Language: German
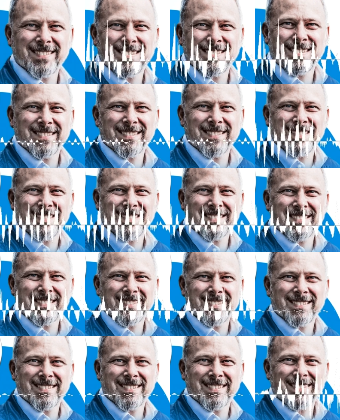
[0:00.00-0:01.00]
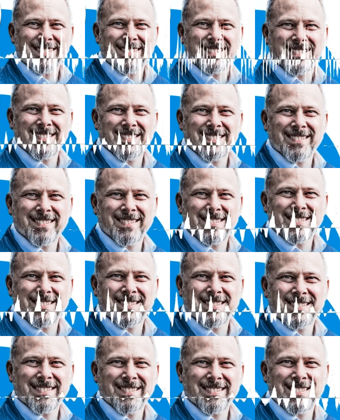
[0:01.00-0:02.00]
Meine Coachings sind geeignet für
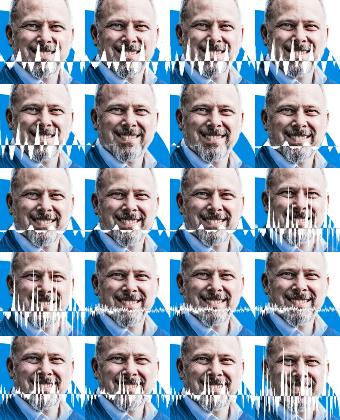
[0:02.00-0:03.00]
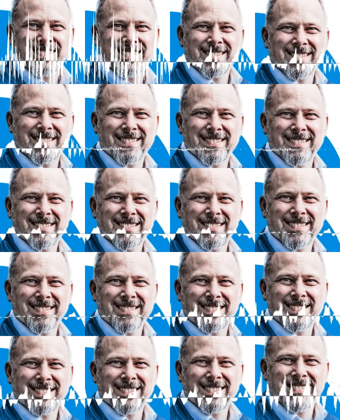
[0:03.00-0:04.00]
Menschen, die, die was verändern möchten
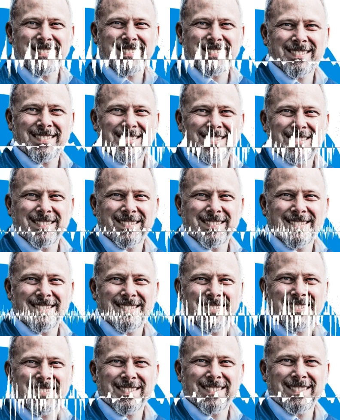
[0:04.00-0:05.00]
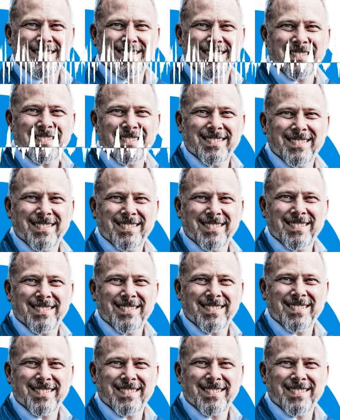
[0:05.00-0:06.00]
in ihrem Leben, die weiterschauen wollen.
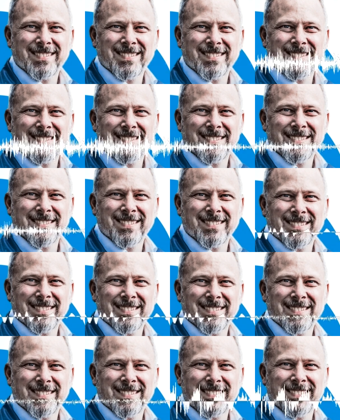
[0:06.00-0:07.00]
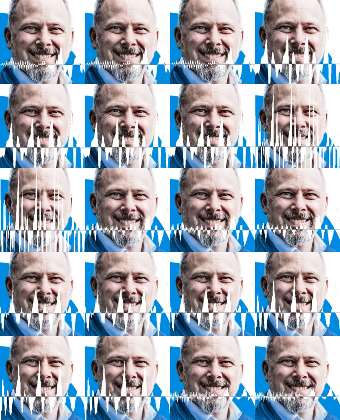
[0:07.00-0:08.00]
Das sind nach Corona viele
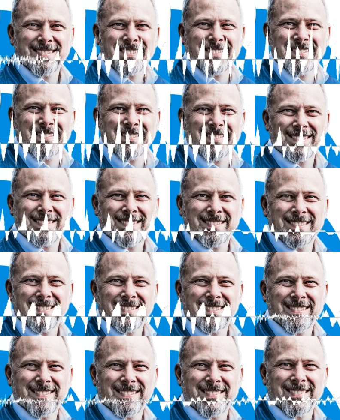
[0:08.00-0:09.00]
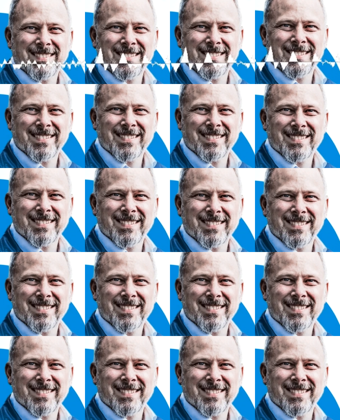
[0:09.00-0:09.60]
Menschen gewesen, die für sich